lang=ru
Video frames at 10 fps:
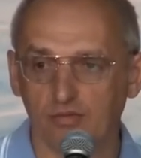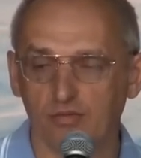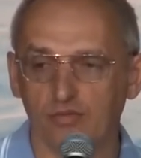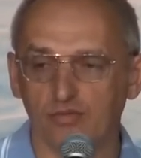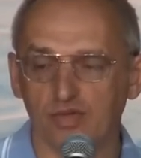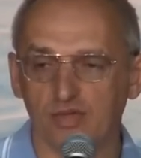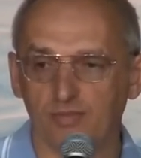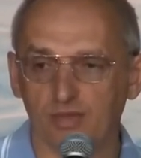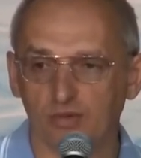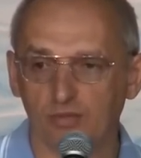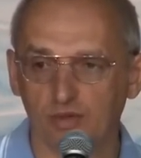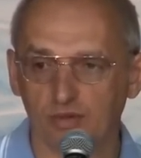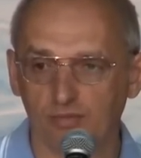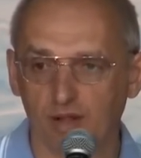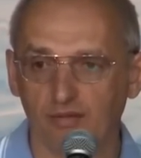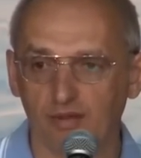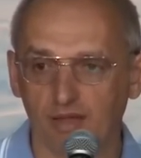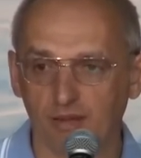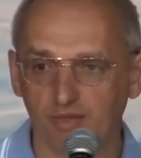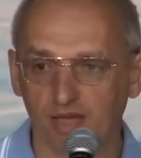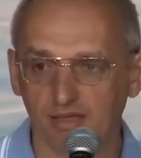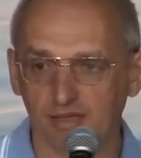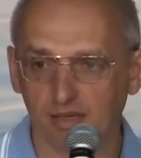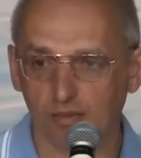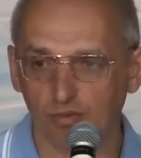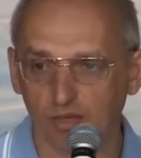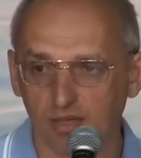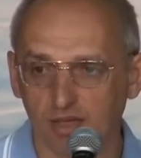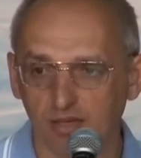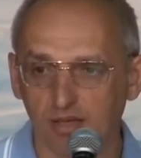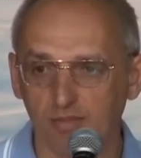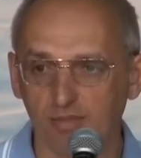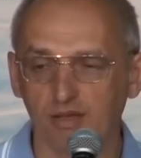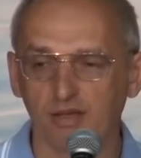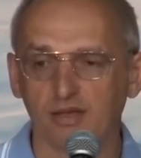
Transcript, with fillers: он уже способен правильно общаться с работодателями,